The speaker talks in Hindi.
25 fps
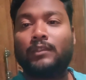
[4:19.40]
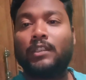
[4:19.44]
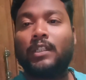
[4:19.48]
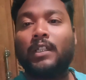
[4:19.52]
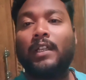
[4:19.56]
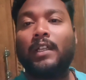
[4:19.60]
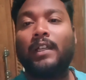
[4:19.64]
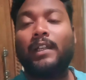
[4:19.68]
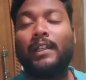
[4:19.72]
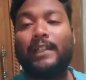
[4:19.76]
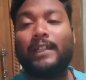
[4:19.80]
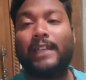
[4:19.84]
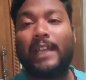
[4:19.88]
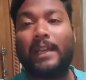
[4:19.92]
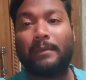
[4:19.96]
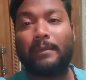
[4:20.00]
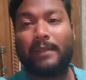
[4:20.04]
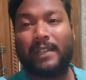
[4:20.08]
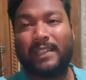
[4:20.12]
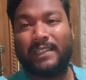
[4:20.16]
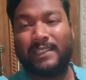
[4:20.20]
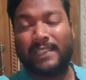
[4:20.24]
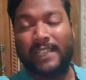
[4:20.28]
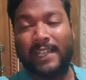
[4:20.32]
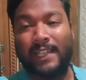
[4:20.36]
टाइम रात
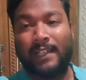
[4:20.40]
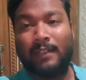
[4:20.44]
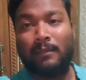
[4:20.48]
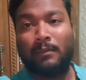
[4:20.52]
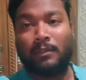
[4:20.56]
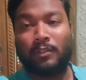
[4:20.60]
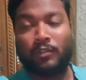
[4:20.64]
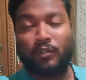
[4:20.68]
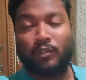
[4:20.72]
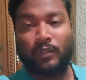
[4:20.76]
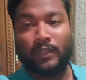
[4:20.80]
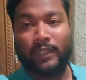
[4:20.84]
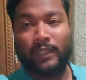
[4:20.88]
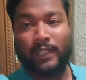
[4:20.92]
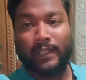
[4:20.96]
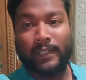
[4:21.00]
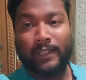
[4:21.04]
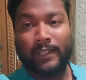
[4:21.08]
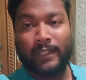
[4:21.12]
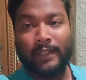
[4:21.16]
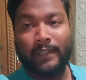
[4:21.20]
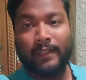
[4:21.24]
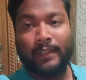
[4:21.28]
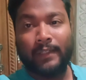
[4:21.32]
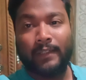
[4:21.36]
ग्यारह बज चुका है
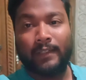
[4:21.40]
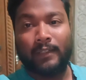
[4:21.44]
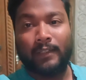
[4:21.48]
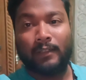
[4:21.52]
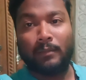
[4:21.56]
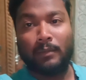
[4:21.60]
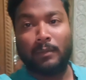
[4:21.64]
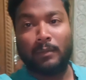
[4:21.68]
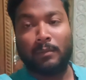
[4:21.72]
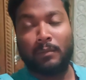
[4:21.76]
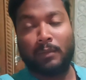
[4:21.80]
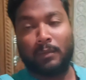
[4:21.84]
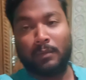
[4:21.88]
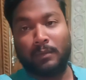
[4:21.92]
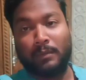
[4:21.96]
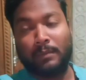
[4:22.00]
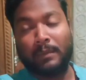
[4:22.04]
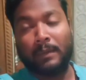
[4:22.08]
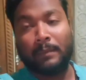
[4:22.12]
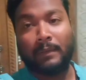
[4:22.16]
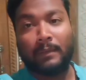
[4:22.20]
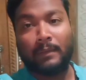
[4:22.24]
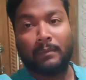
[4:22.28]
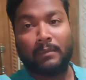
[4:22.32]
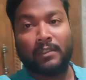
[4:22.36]
अभी मम्मी पापा
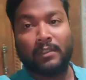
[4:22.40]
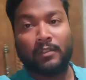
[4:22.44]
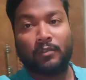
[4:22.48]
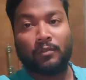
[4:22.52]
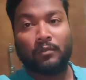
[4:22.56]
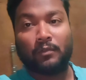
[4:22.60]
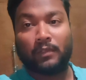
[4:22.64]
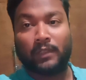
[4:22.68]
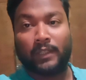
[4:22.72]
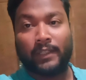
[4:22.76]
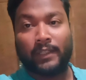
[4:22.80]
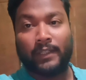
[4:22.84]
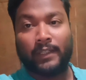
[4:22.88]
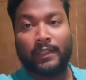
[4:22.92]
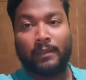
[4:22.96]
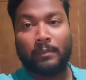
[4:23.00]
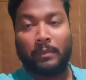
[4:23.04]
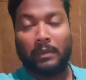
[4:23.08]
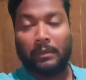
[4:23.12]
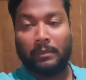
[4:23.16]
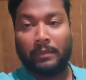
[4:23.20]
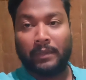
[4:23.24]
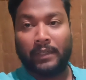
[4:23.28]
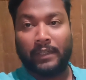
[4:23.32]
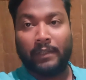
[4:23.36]
भी सो गए हैं मैं
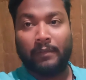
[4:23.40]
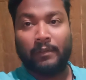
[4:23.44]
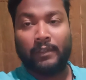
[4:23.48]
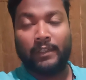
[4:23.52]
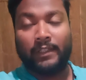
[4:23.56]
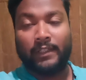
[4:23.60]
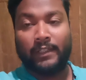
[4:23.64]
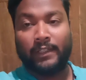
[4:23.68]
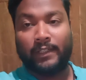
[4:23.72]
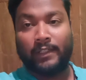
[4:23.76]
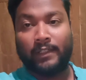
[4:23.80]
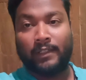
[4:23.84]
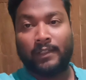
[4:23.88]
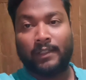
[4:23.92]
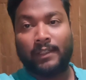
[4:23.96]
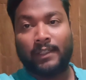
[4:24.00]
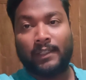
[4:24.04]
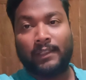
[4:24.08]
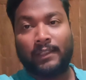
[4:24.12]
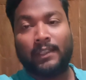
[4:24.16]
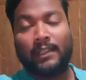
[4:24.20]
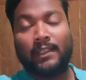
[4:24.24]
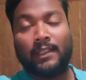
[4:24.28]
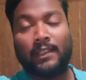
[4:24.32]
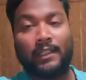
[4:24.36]
वीडियो एडिटिंग कर रहा
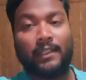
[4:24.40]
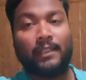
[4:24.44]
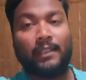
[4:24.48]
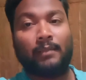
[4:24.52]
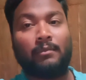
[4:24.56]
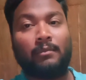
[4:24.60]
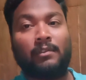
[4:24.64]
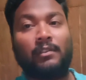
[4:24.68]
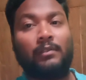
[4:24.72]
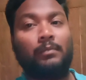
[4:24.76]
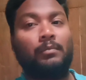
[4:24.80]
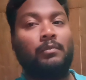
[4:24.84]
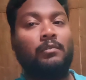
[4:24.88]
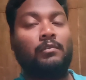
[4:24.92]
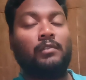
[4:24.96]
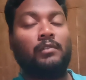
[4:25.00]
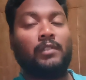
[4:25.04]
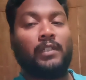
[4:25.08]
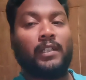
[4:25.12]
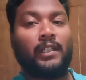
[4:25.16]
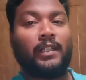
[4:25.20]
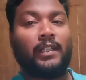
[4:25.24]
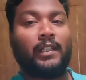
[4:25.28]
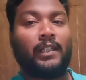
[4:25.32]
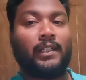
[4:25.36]
था लेकिन बहुत भूख नहीं
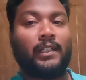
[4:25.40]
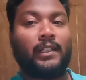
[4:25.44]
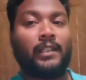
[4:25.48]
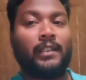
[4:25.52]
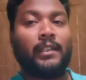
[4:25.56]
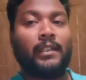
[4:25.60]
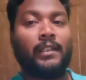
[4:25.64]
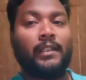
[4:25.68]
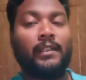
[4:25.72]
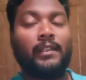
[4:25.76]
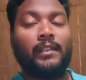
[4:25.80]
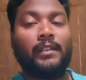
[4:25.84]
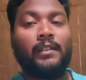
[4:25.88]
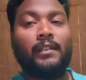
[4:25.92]
लगी है